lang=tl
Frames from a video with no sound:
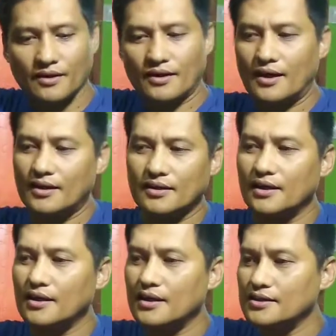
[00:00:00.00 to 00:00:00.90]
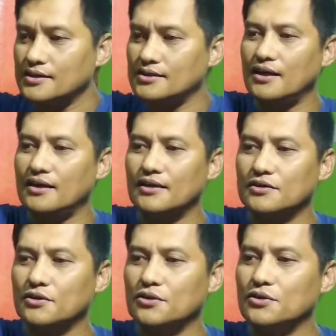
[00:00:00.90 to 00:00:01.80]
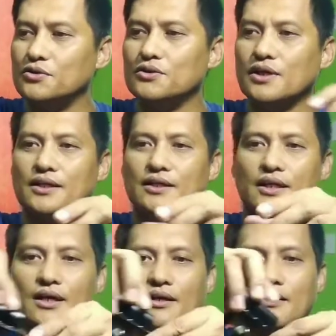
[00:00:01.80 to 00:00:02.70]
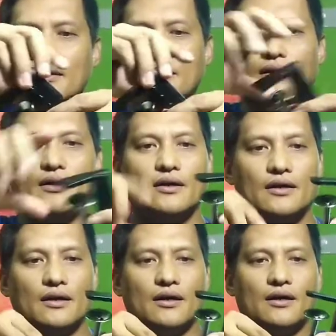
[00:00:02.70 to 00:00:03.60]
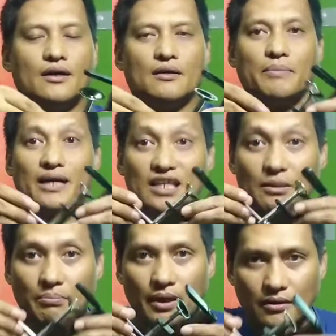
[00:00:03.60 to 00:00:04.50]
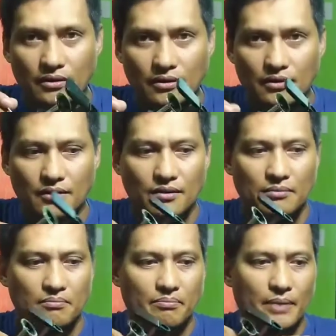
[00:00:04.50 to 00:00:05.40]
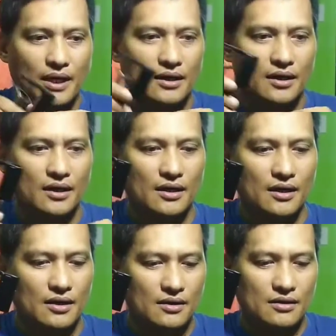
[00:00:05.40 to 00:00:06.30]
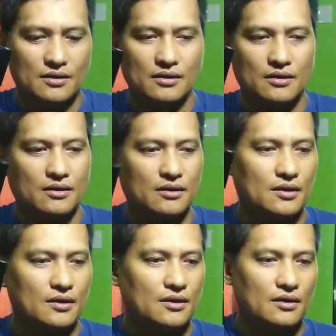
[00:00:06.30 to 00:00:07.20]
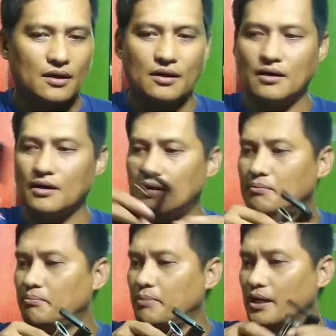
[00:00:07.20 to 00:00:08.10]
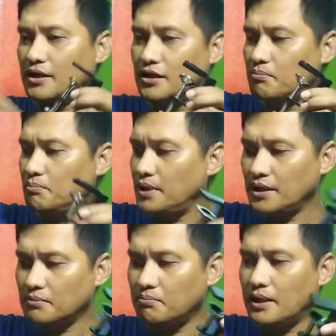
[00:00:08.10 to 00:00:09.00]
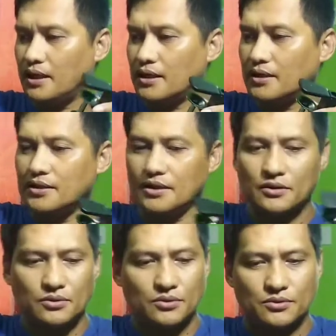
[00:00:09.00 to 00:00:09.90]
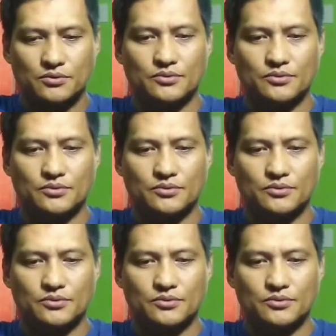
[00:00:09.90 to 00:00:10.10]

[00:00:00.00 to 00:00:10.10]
Ayan guys, then ito yung kanyang Ah, pang-ipit para uh, pang-ipit para dito.